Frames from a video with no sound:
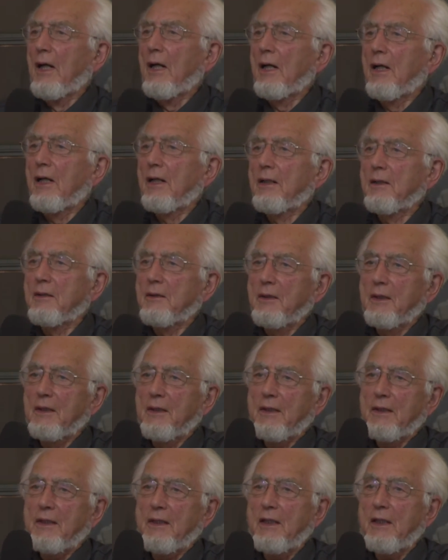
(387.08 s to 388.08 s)
Äh,
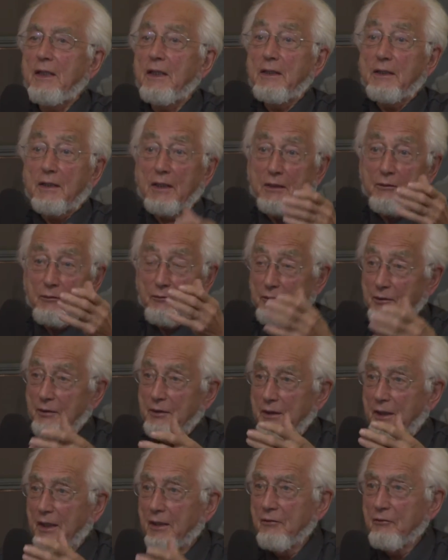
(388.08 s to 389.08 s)
ich
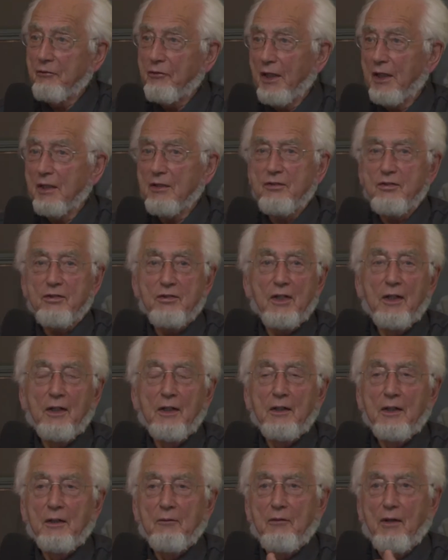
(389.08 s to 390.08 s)
jedenfalls
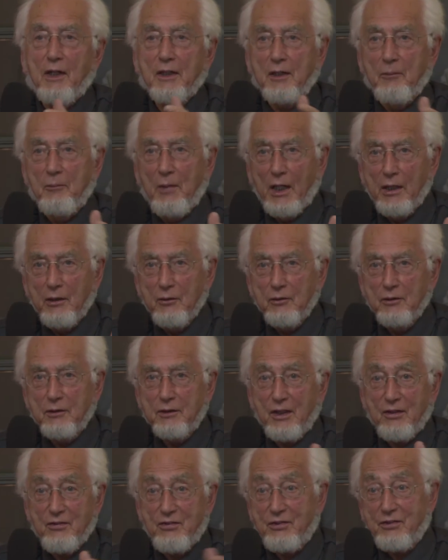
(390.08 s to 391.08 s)
war der Meinung,
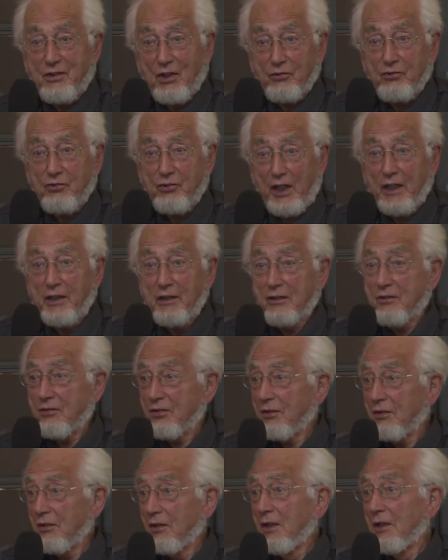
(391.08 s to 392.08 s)
dass da
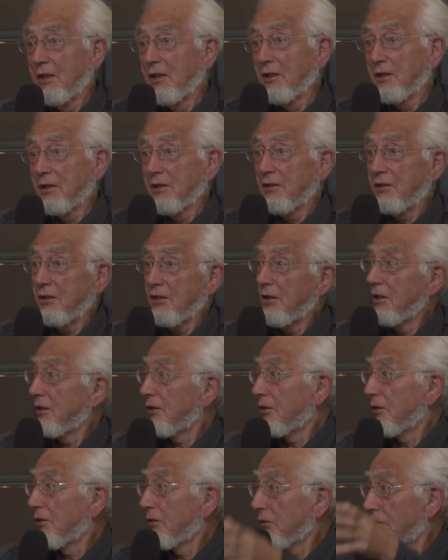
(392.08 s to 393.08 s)
steckt die
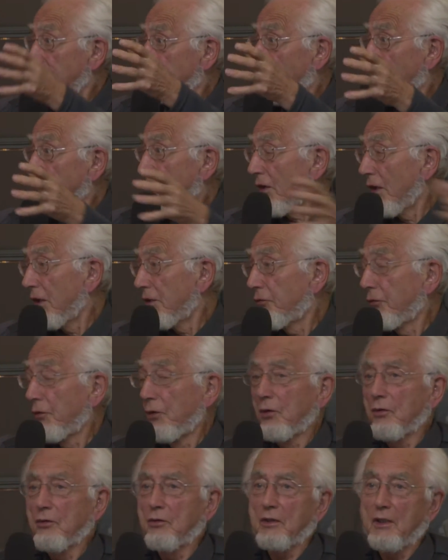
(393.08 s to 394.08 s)

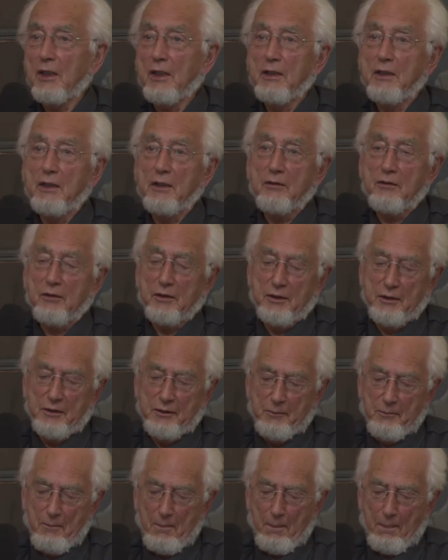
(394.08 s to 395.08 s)
Parteiführung dahinter.
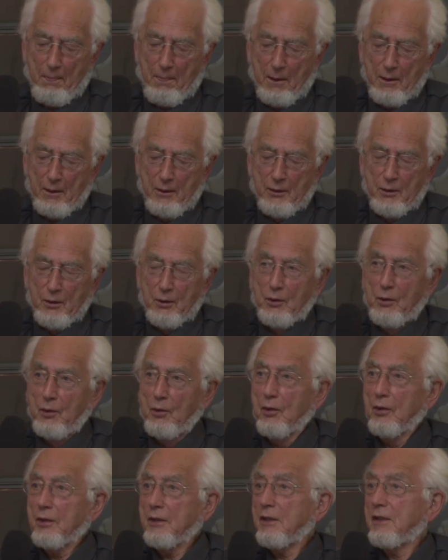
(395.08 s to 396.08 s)

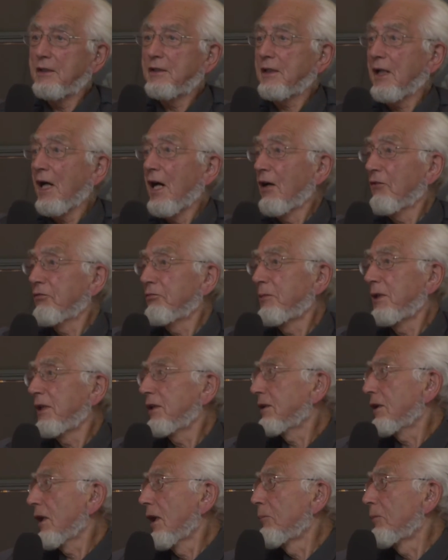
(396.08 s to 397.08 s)
Und ich traf
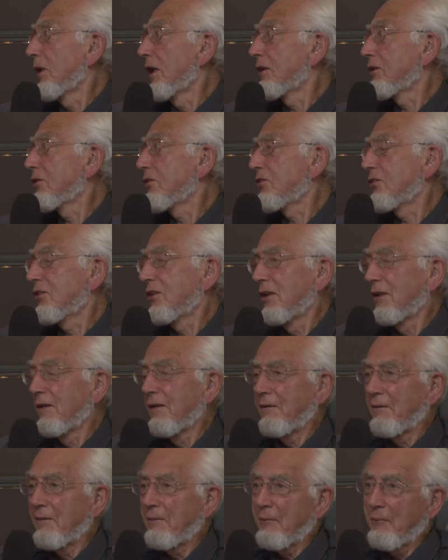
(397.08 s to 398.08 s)
mich damals
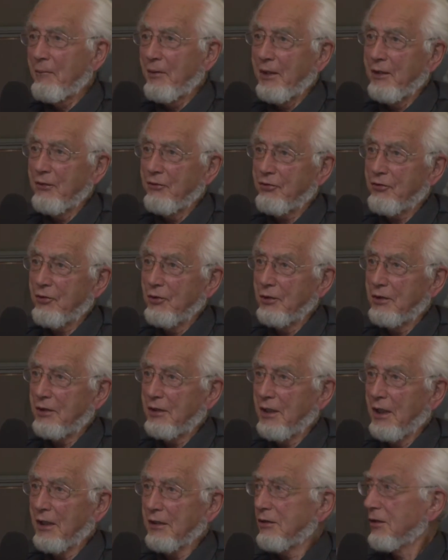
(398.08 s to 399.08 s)
in
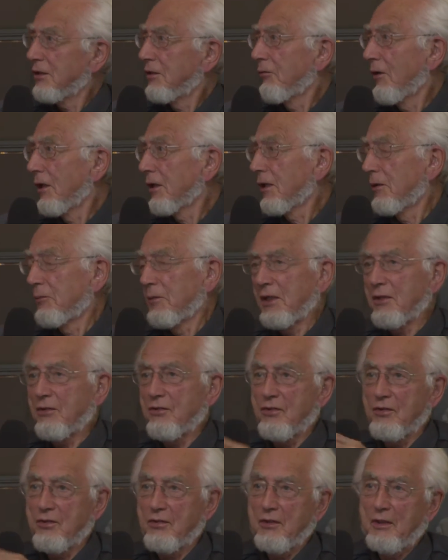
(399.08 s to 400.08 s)
Stuttgart, ich war
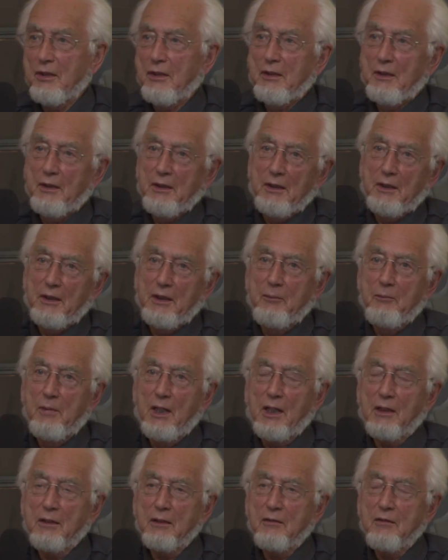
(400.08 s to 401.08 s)
damals im
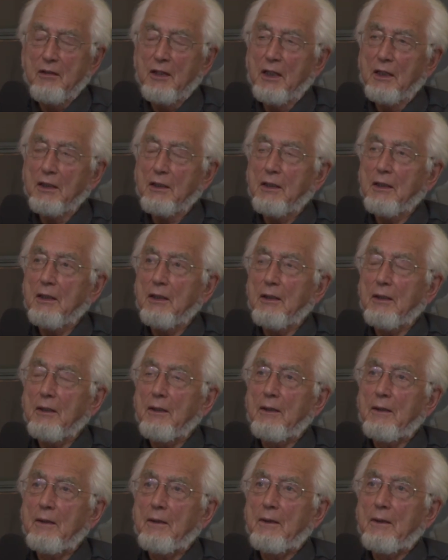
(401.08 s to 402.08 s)
Landtag
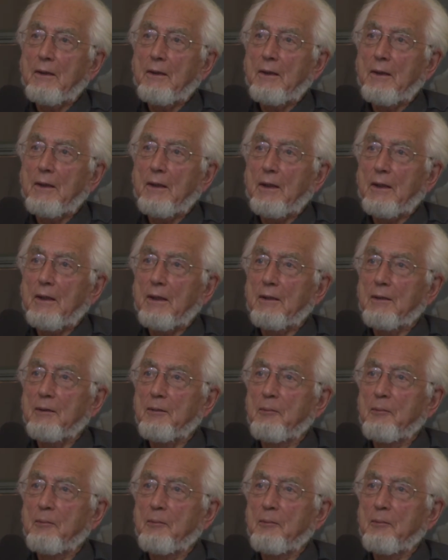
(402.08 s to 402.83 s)
äh,